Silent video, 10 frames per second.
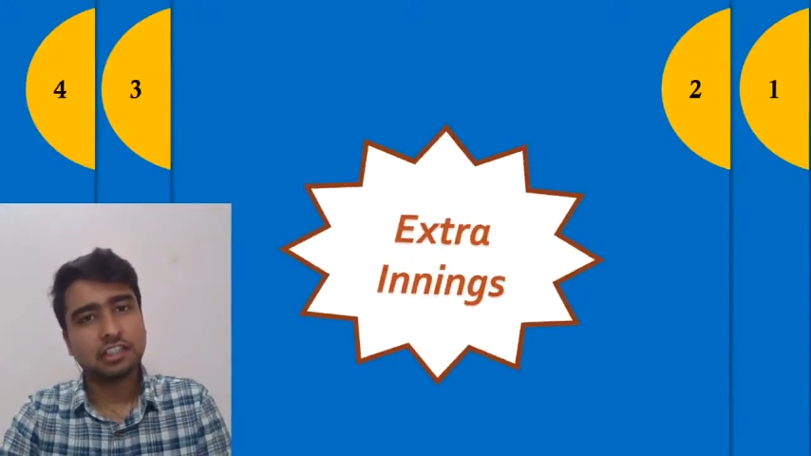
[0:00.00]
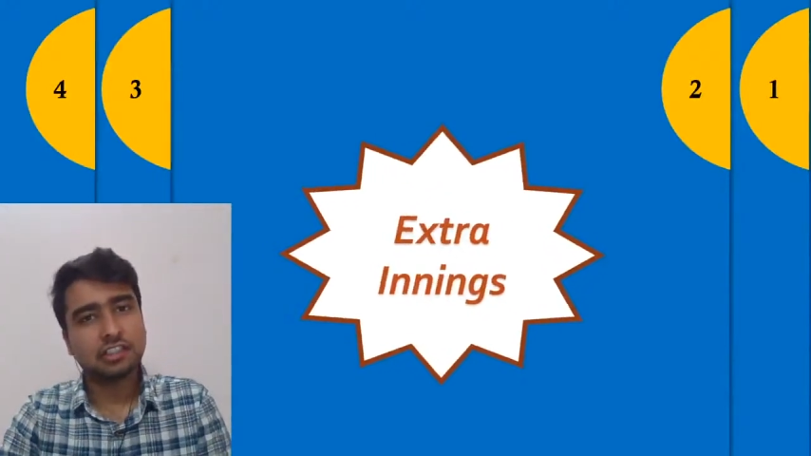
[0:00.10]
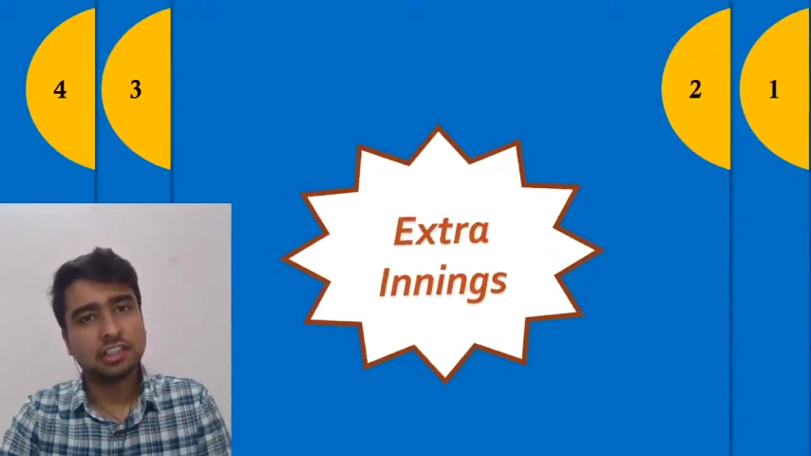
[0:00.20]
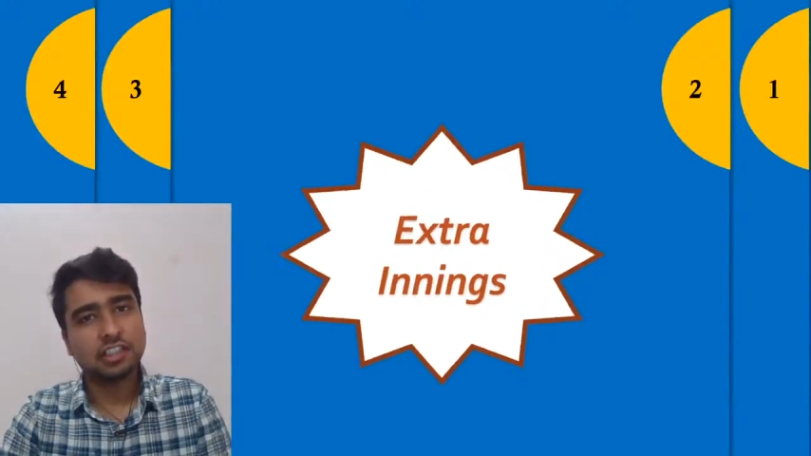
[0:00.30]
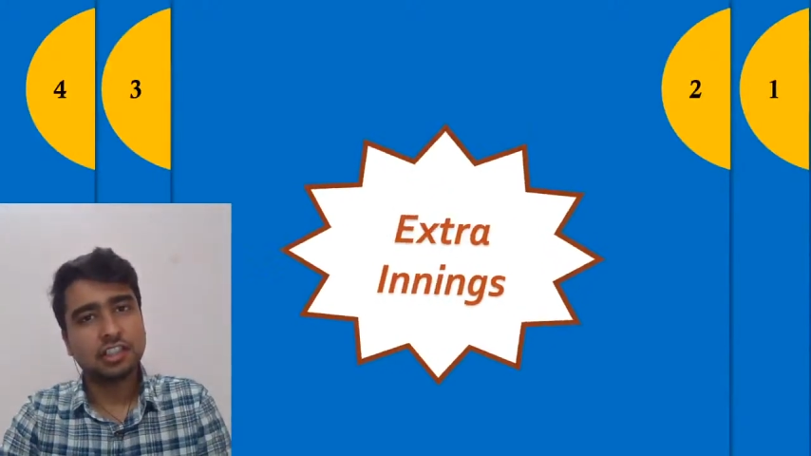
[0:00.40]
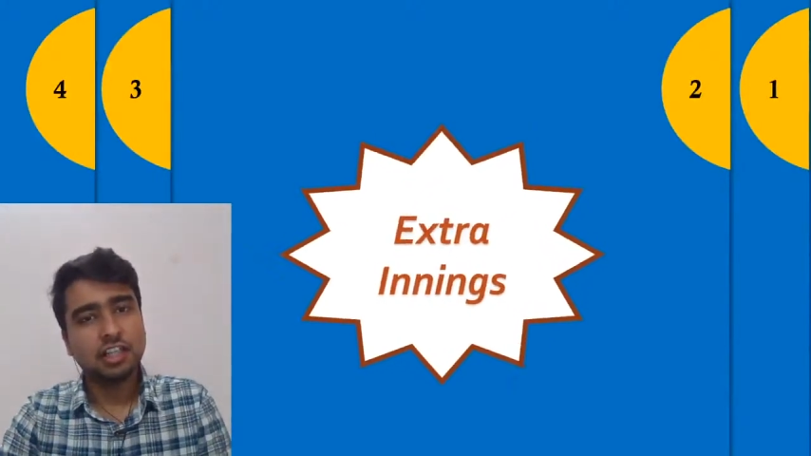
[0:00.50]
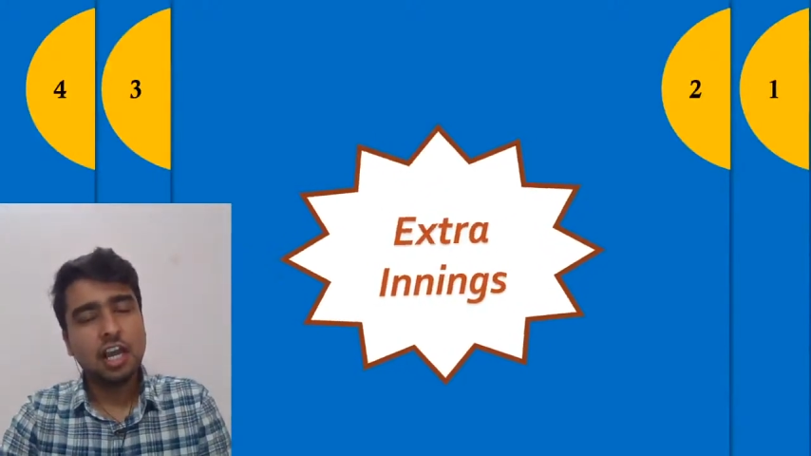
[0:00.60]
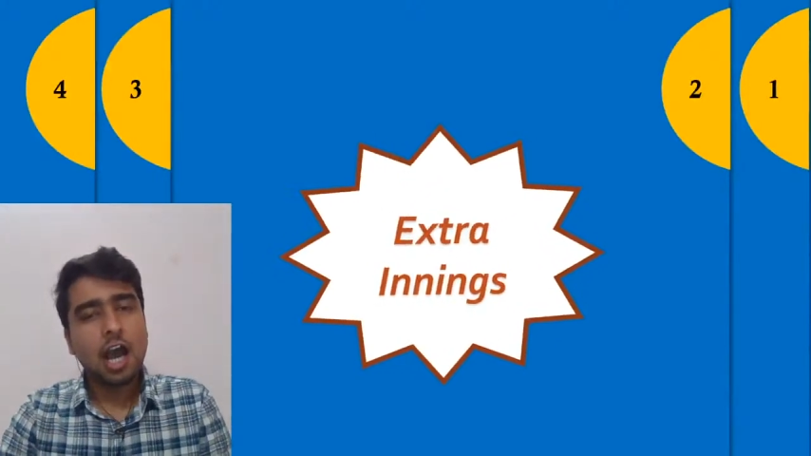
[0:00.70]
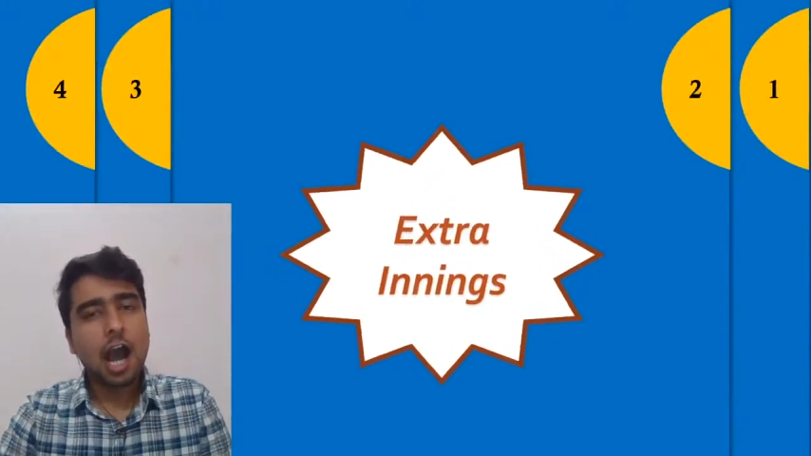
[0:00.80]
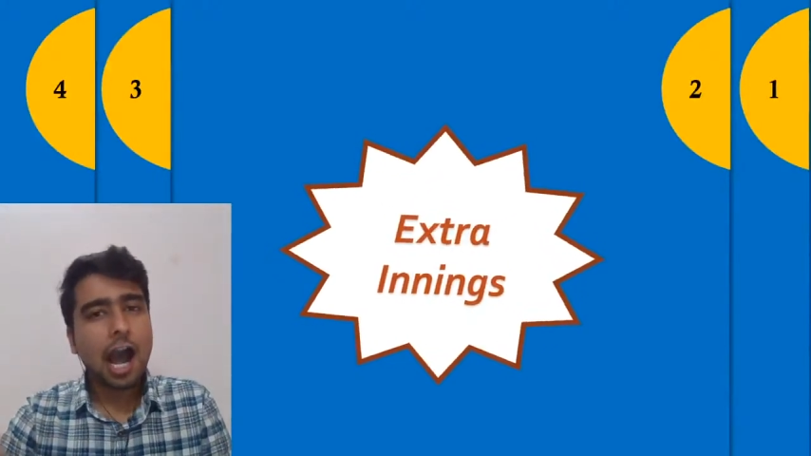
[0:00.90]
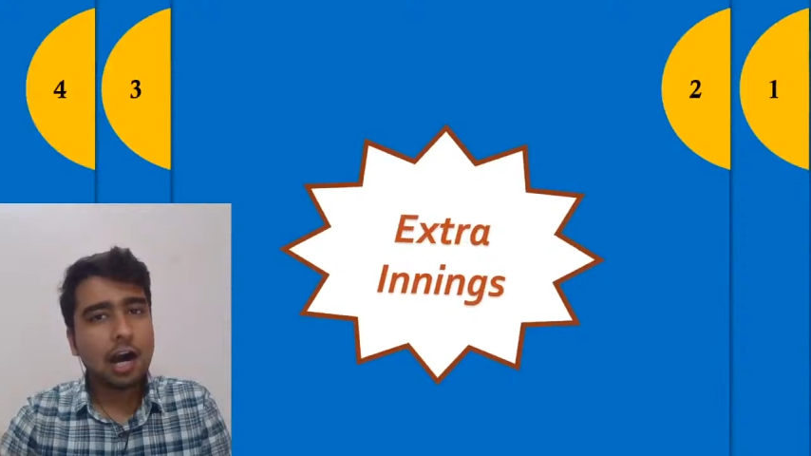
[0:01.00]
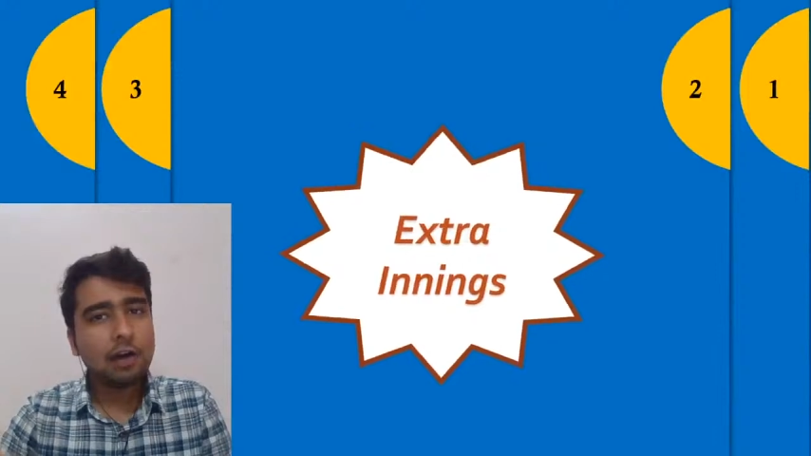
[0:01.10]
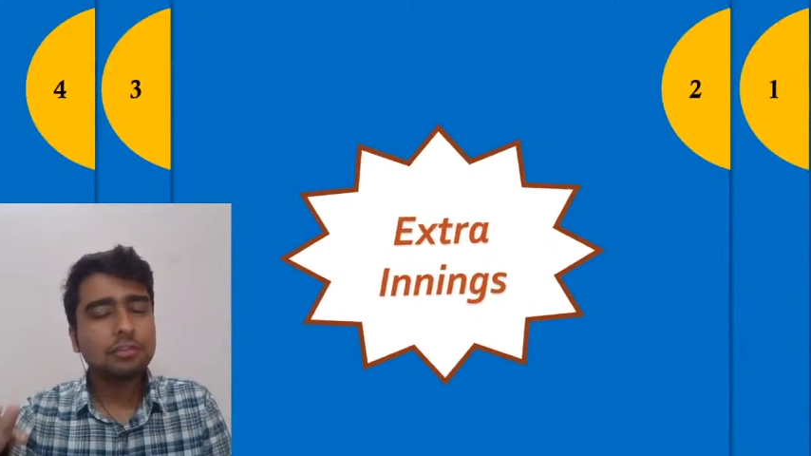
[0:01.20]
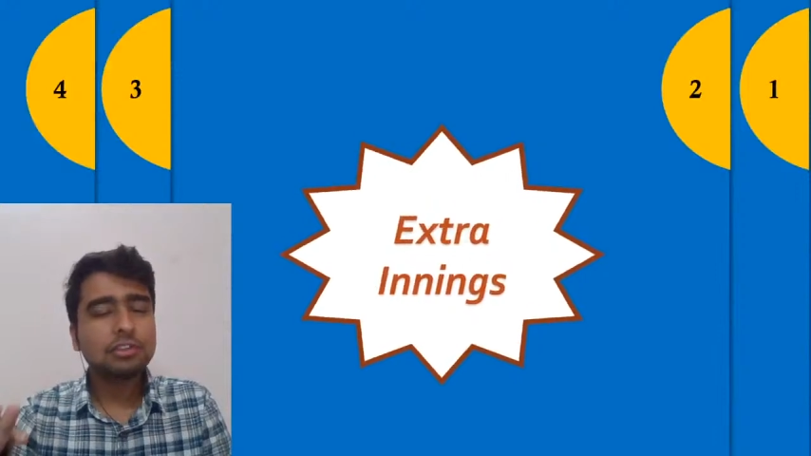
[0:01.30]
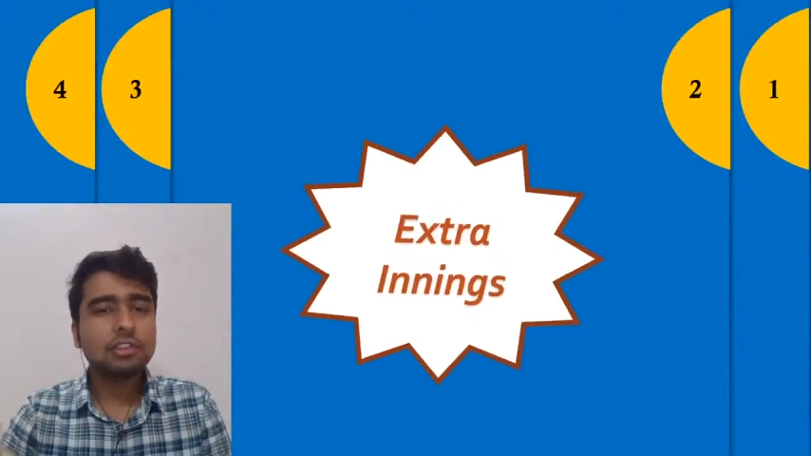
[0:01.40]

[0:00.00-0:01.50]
करेंगे हाउ